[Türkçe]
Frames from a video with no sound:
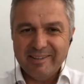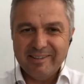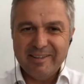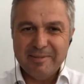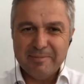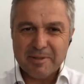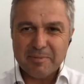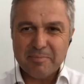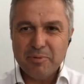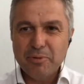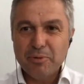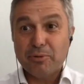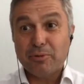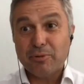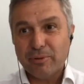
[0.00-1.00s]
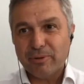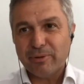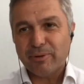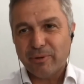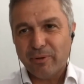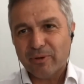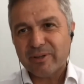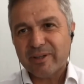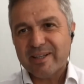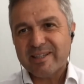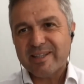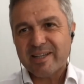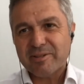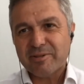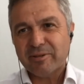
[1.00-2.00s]
edindiğimiz büyük e,
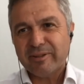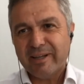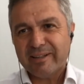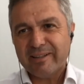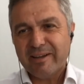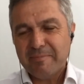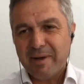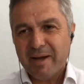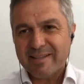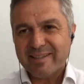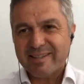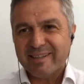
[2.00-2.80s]
organizasyonlardan